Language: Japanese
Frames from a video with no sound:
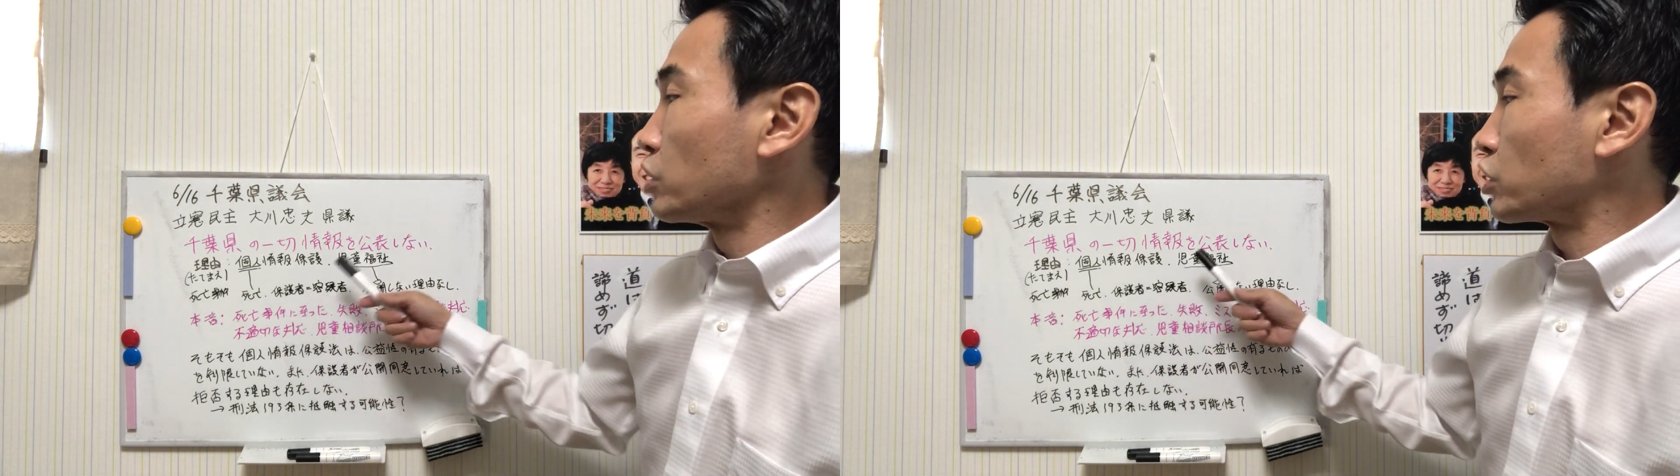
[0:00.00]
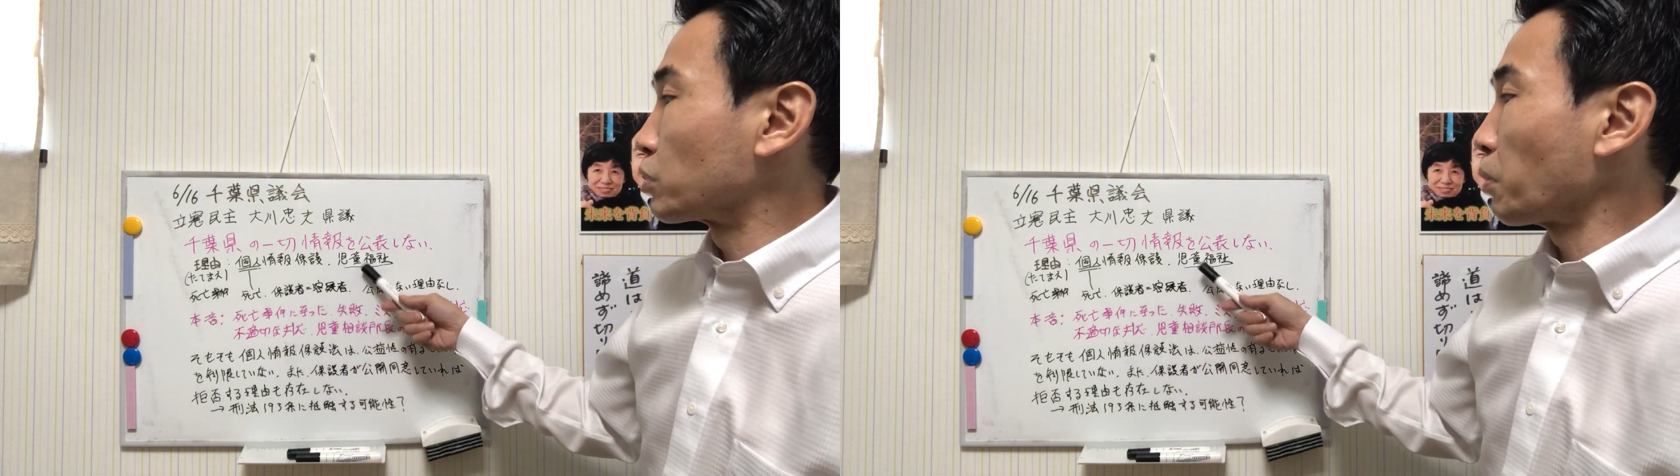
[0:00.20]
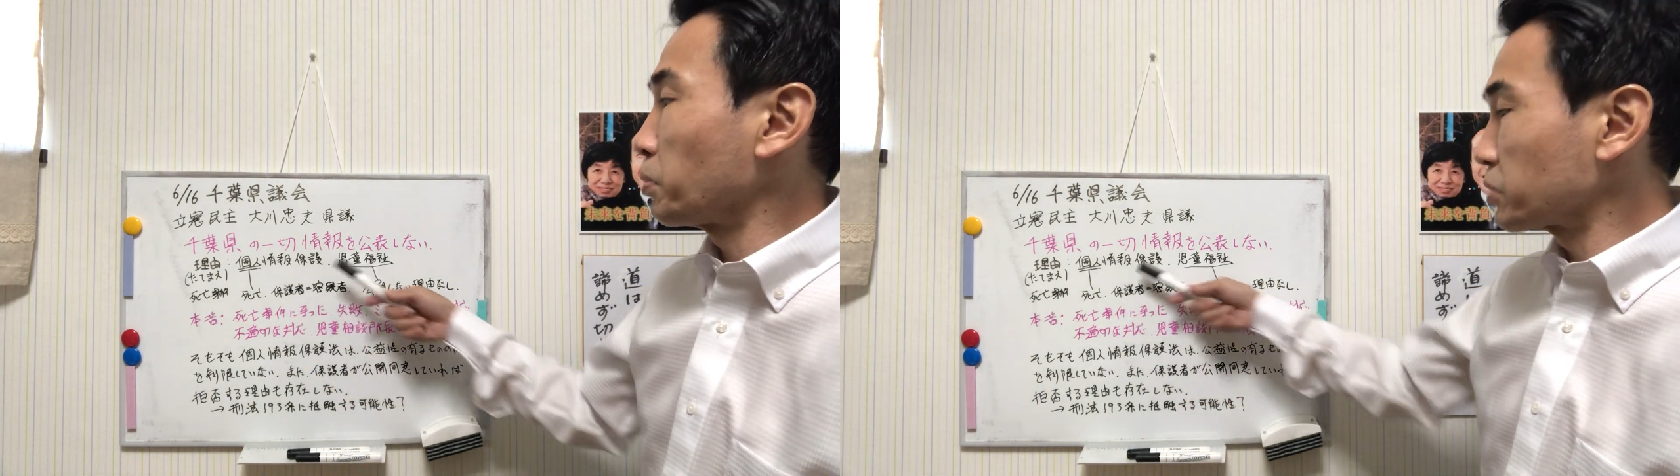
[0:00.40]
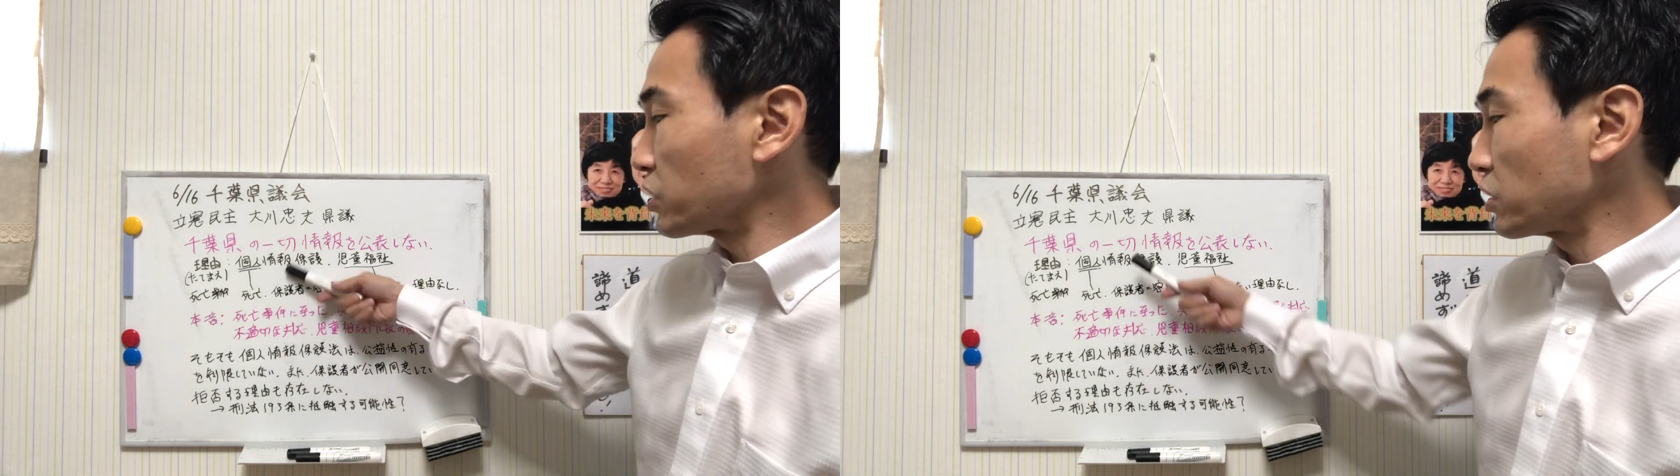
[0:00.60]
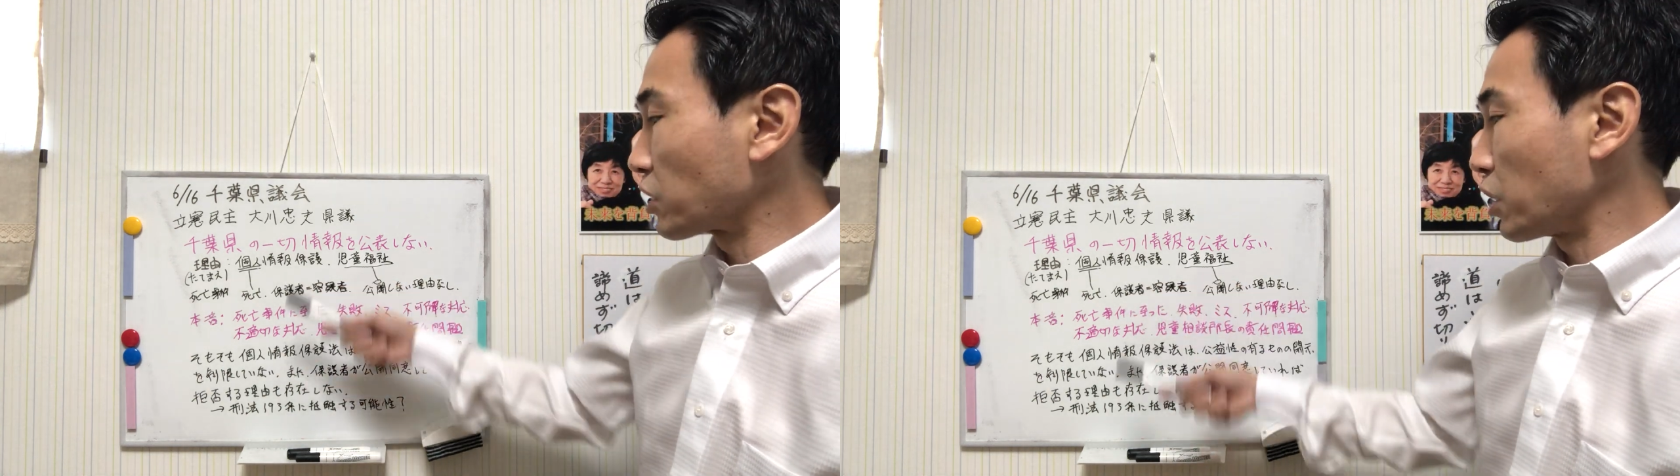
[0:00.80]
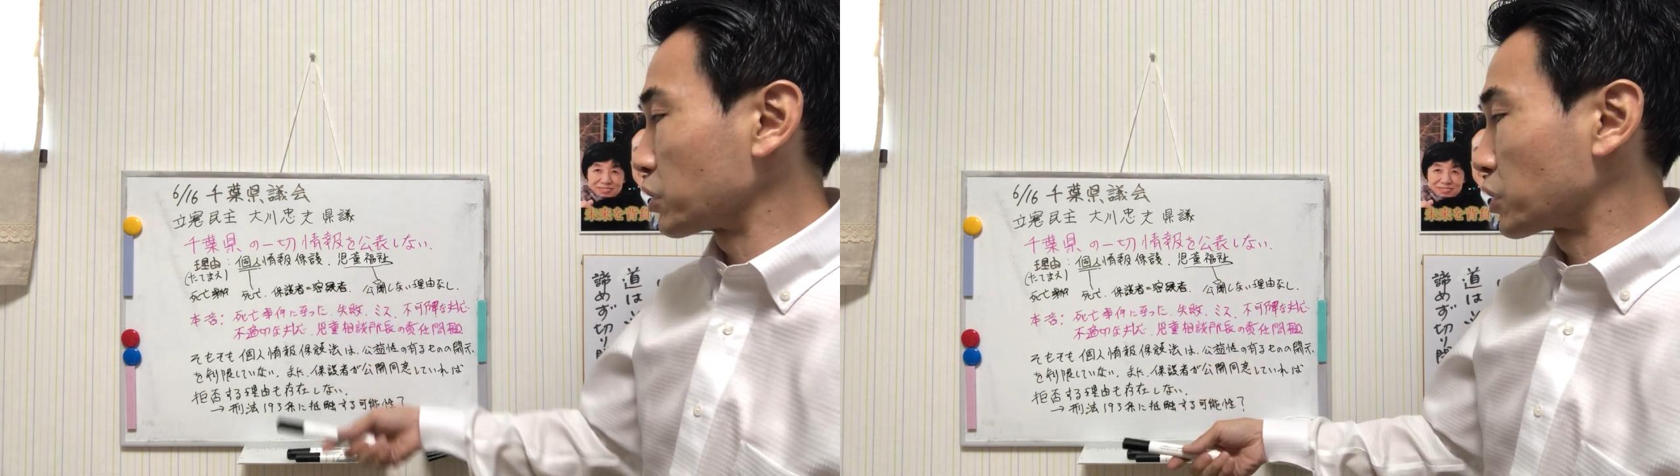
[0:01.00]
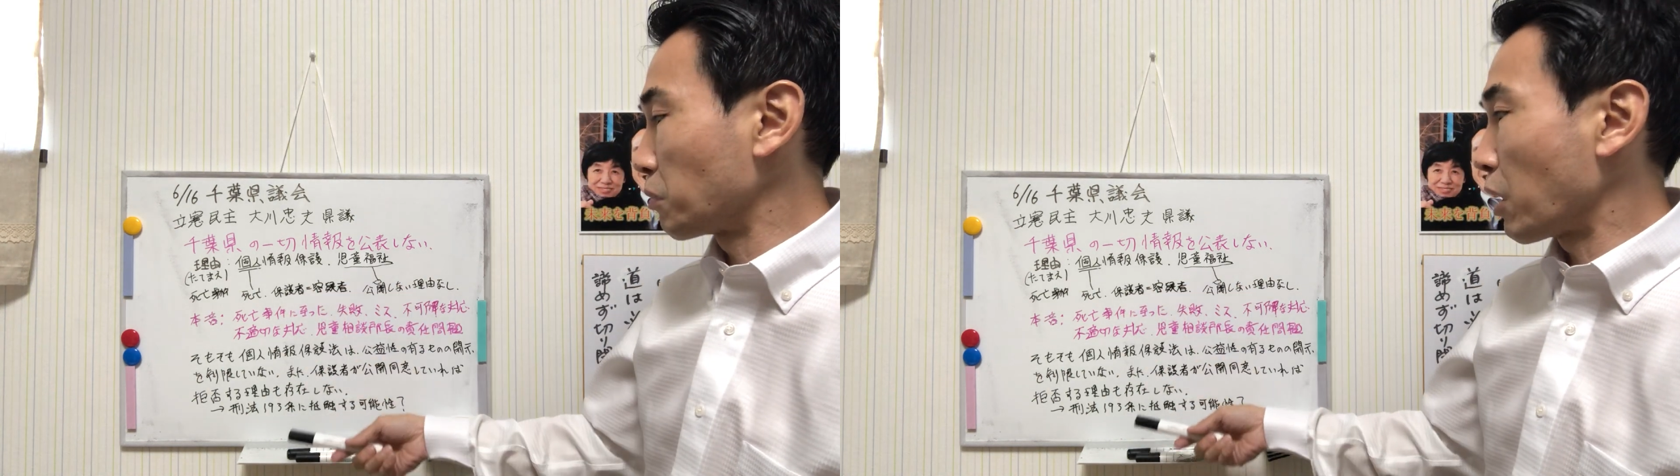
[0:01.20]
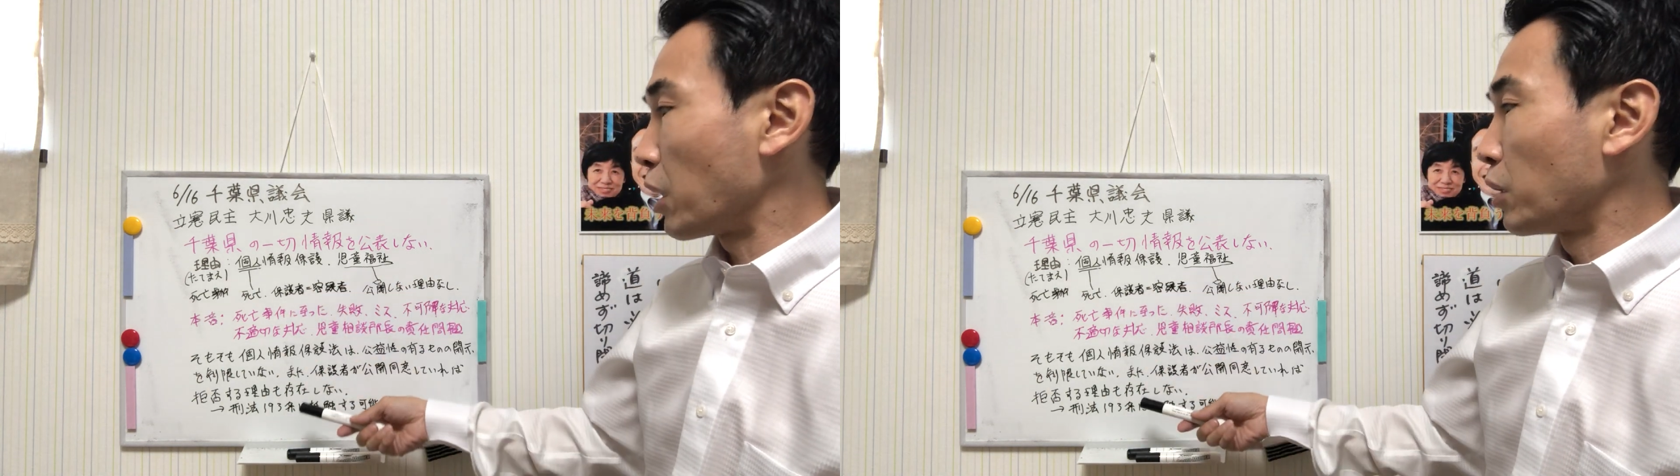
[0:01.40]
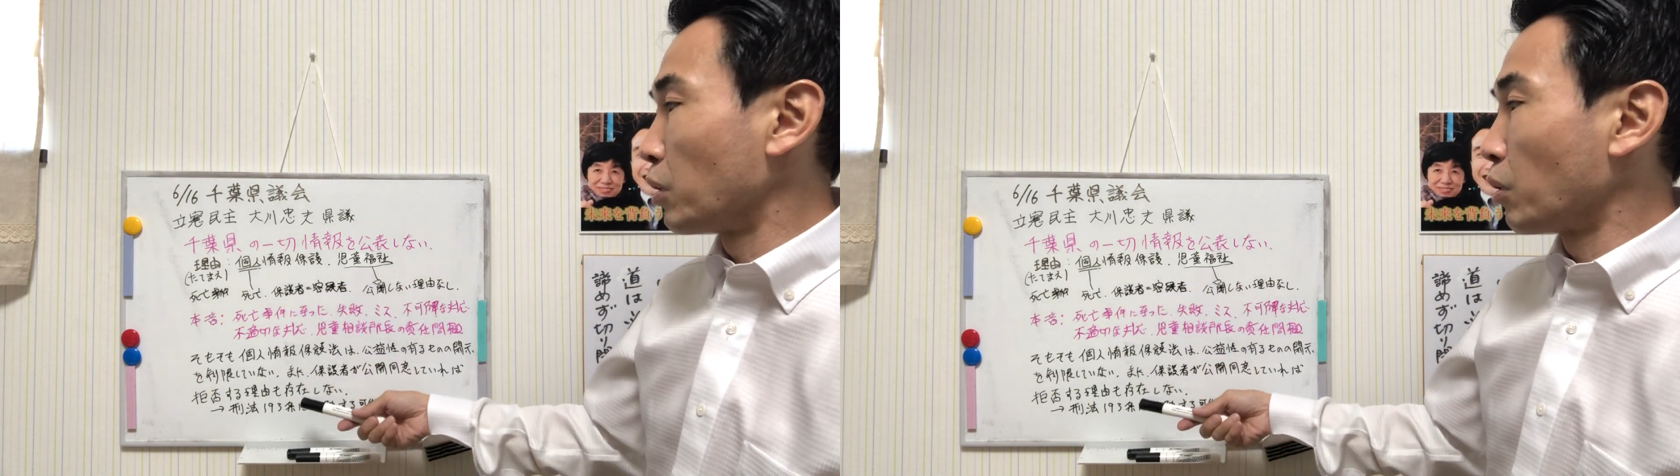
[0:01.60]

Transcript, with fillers: 児童福祉に関しては